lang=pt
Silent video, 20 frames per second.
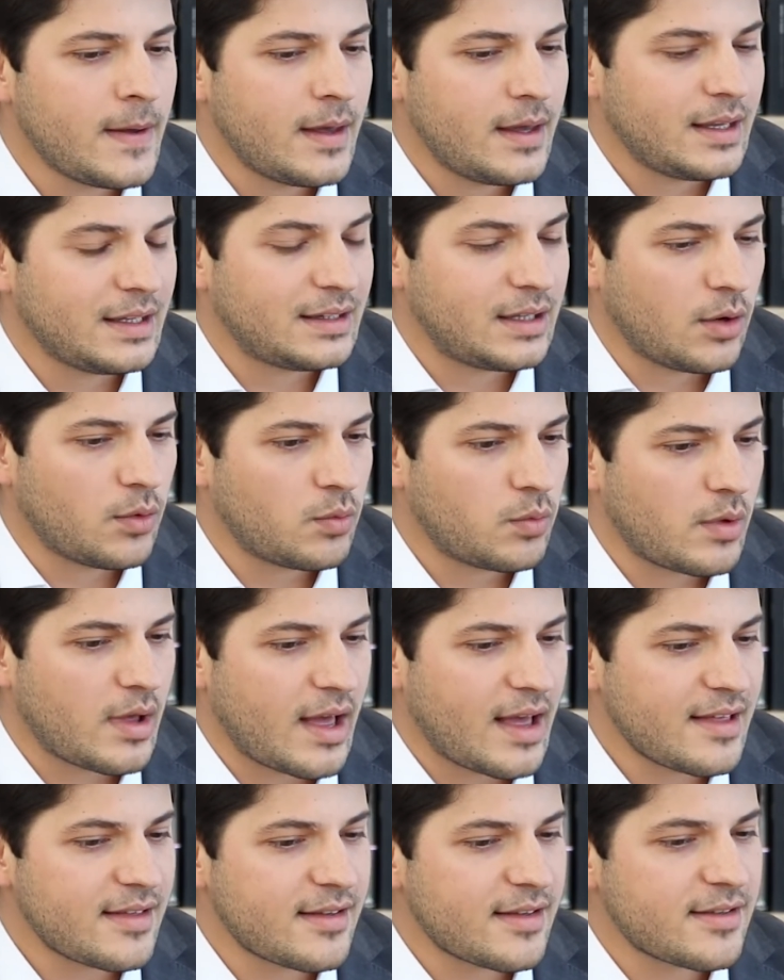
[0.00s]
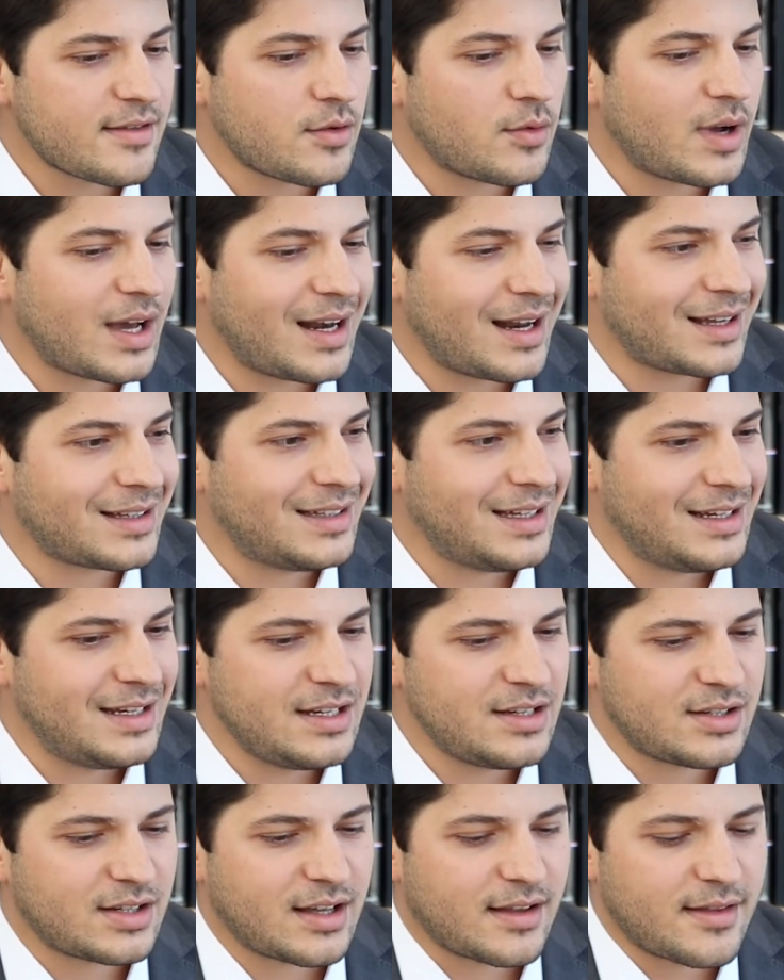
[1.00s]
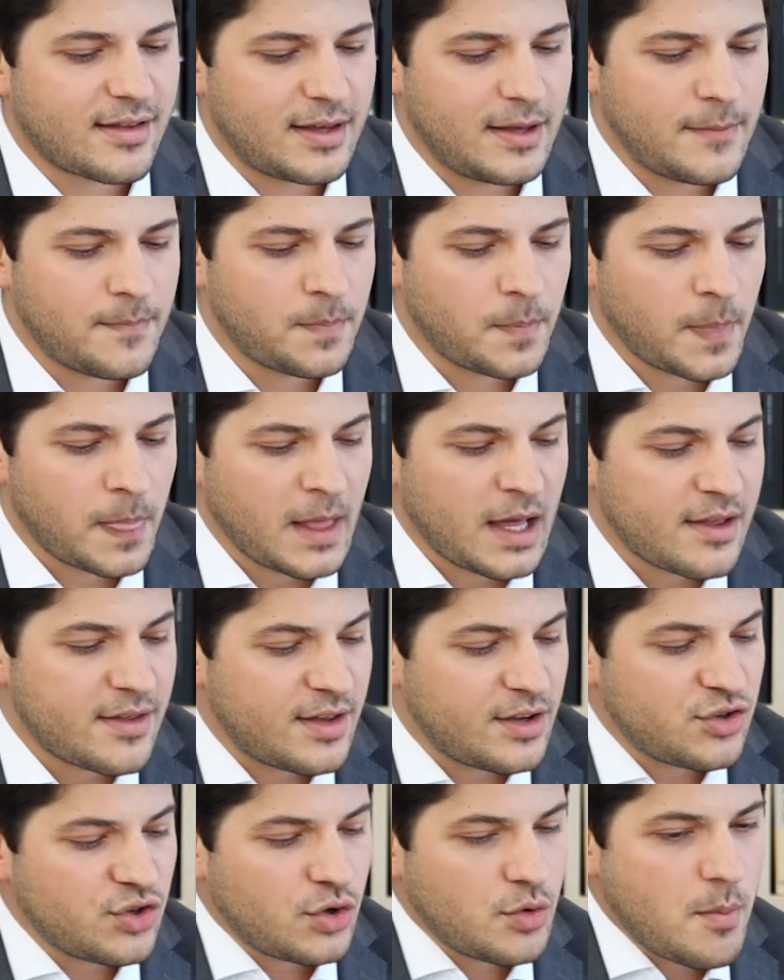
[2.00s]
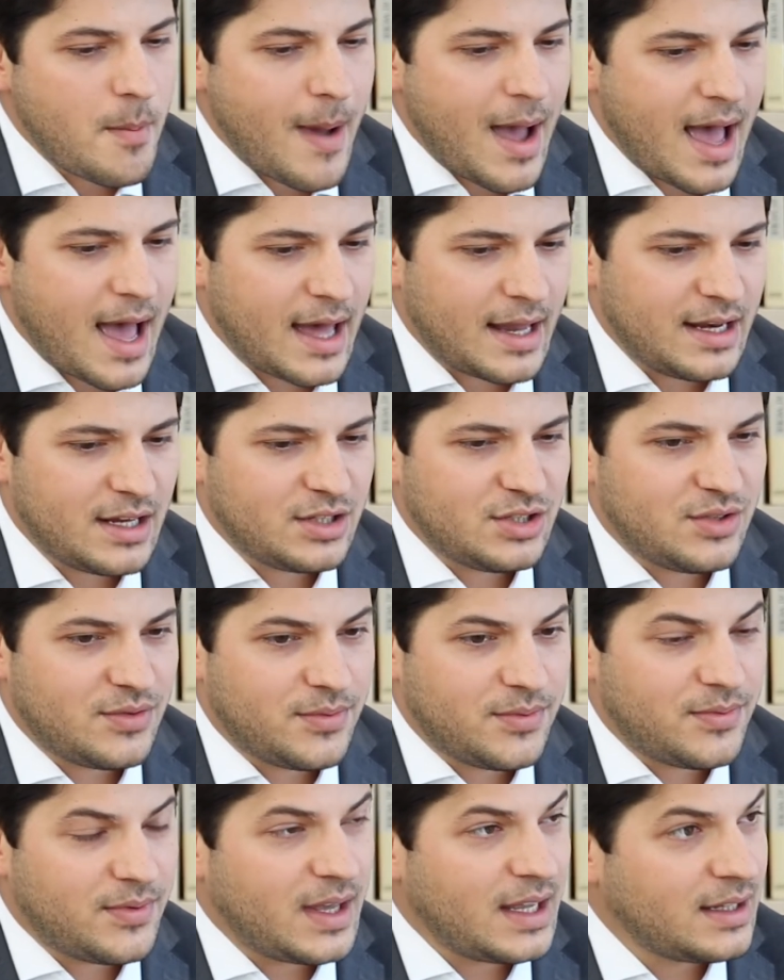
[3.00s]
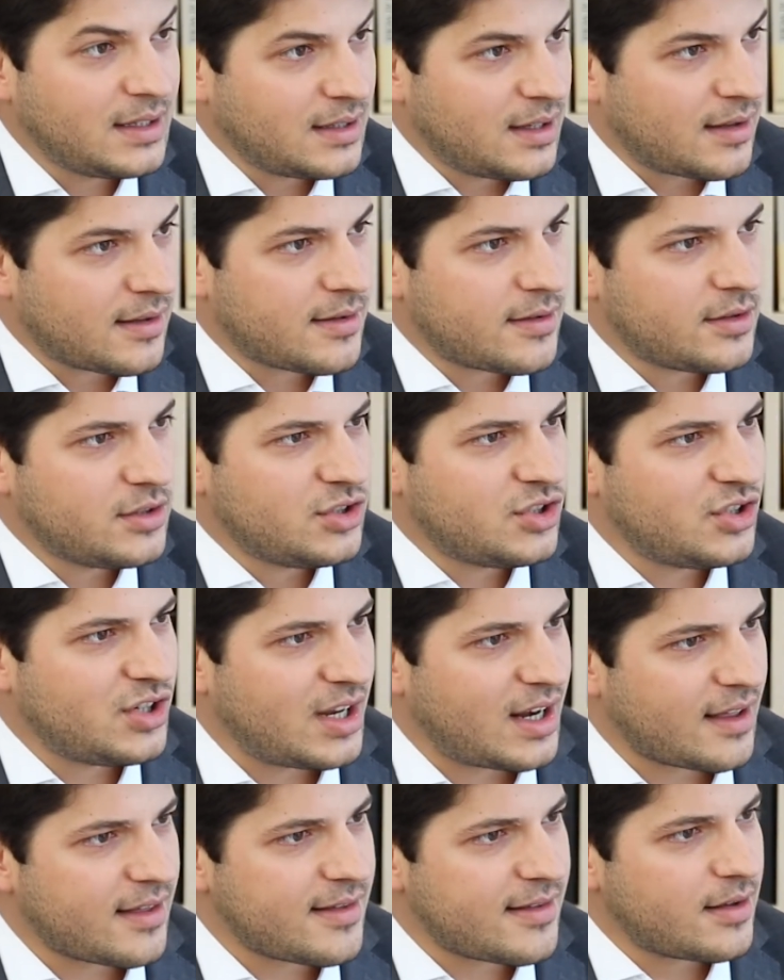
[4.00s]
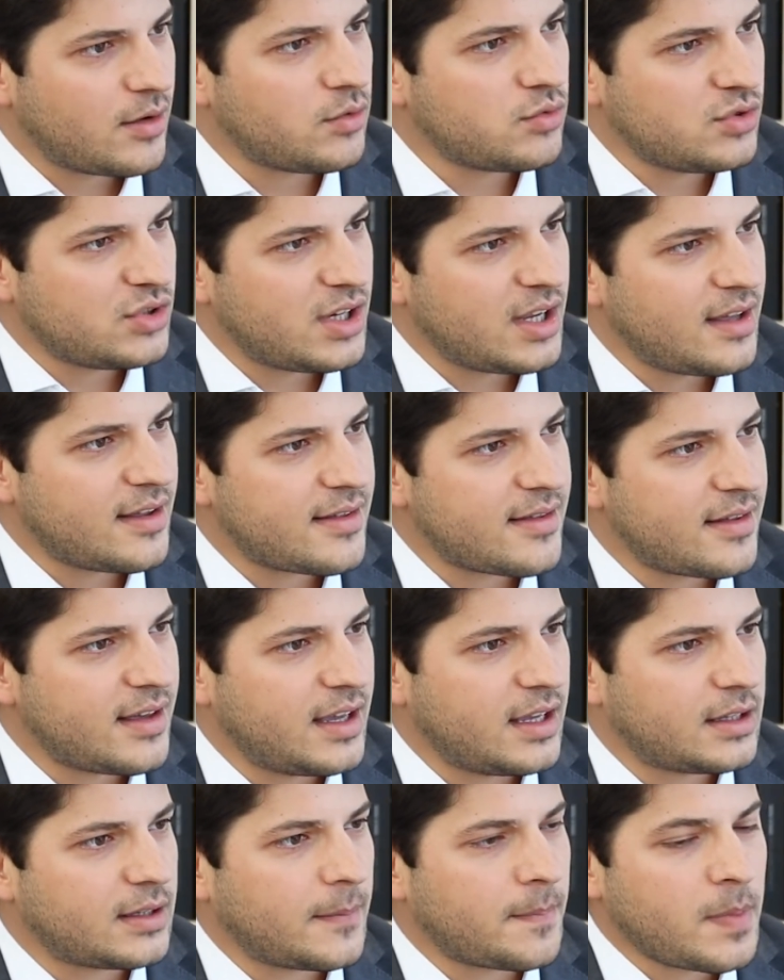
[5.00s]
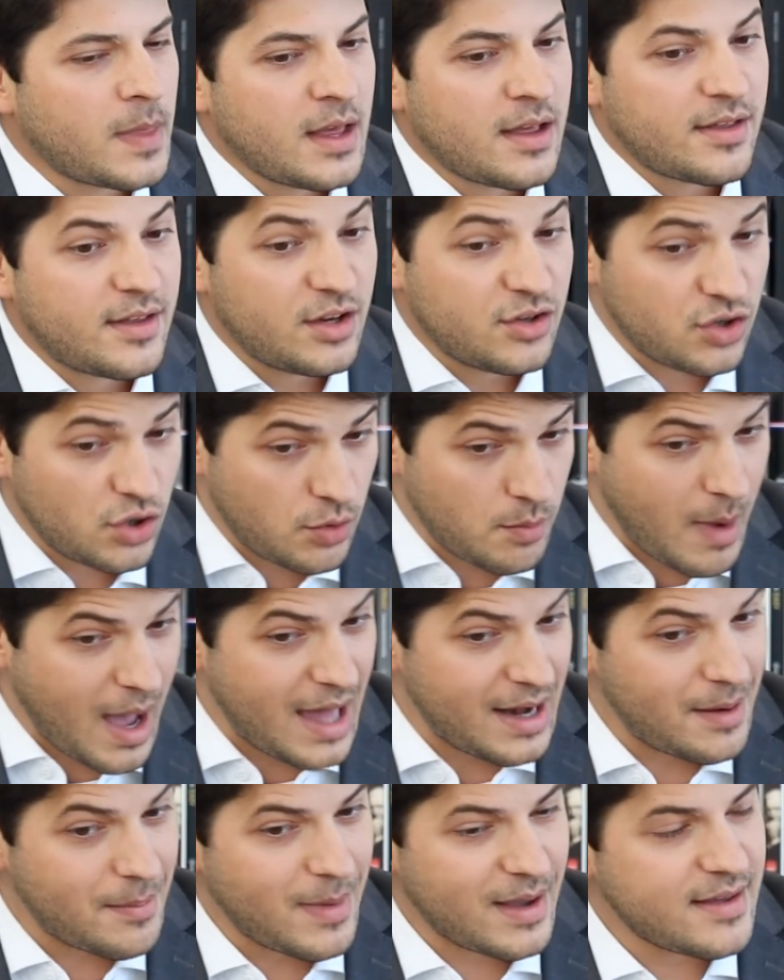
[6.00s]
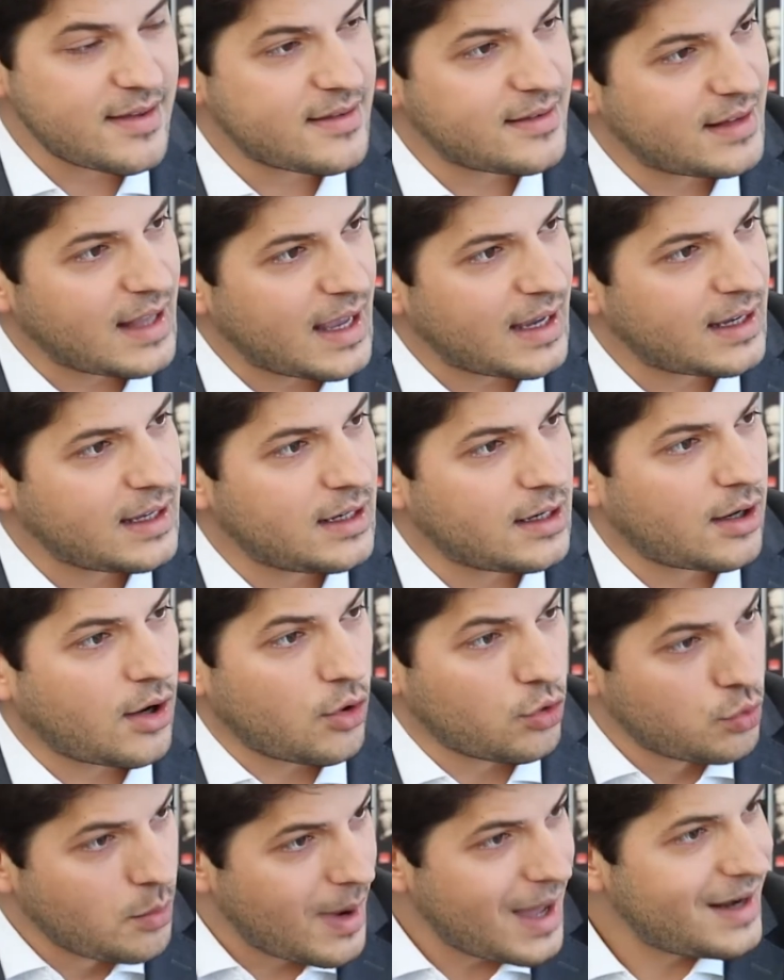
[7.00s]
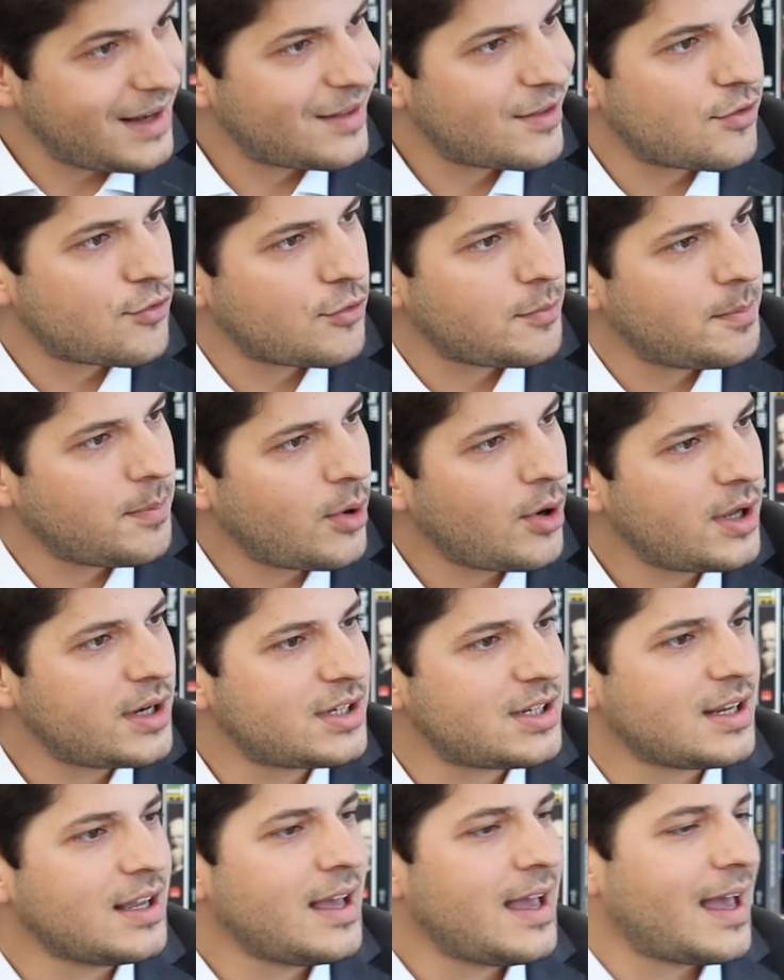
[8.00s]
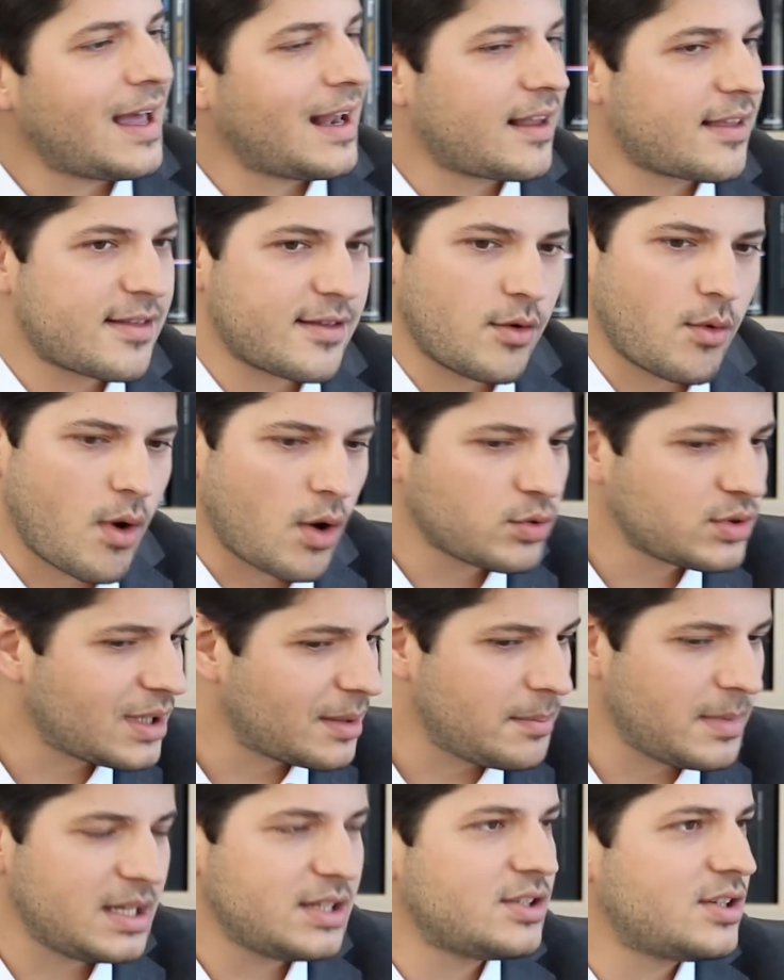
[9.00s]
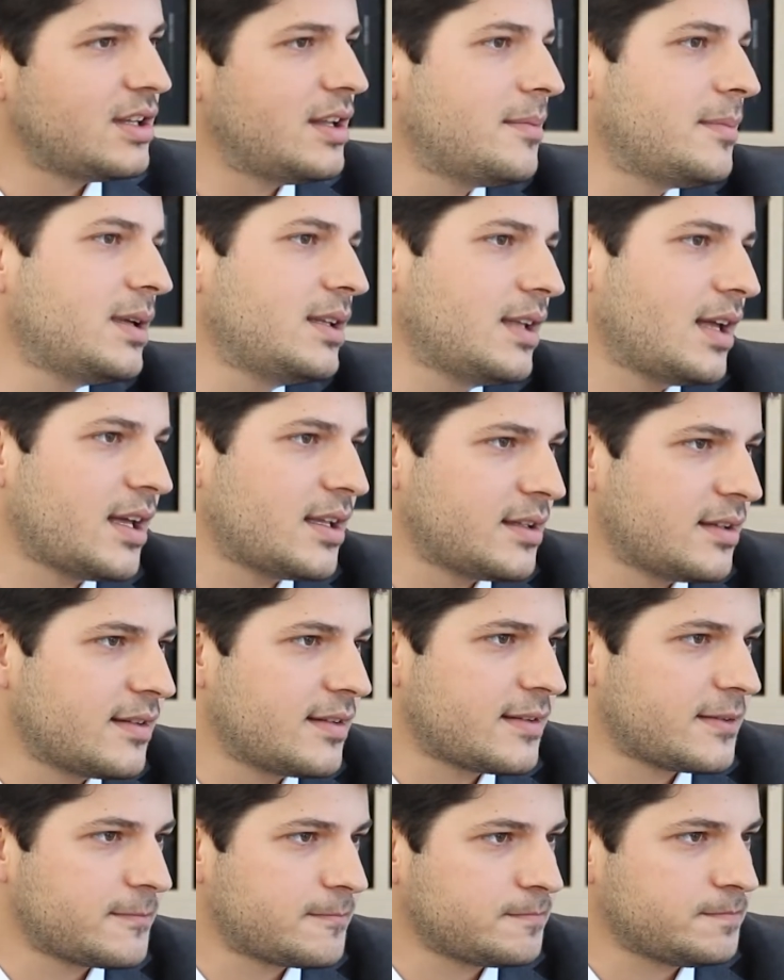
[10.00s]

Então, essas são características que, seja numa área de vendas, de geração de receita, seja numa área mais técnica ou numa área de suporte, elas são altamente demandadas.